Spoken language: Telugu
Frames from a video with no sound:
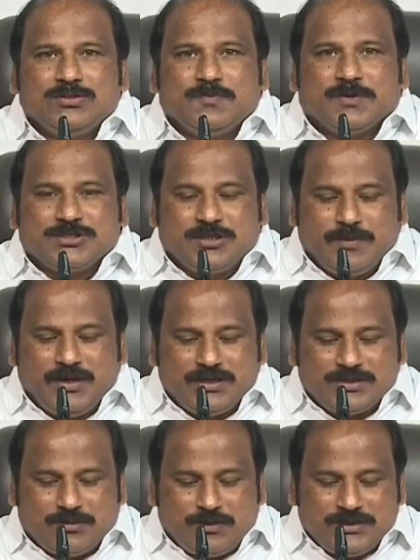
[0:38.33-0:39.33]
స్పష్టమైన
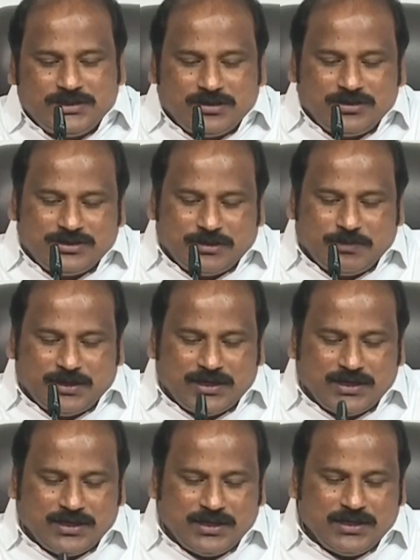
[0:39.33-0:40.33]
సమాచారం
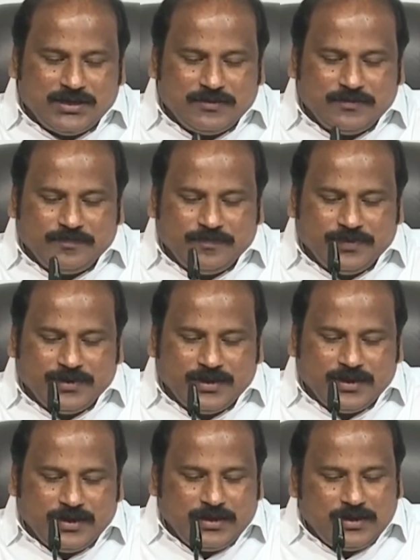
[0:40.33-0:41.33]
చెప్పాలన్నదే
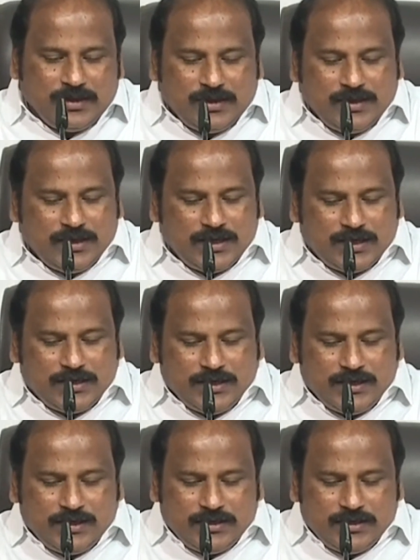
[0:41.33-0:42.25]
ఈనాటి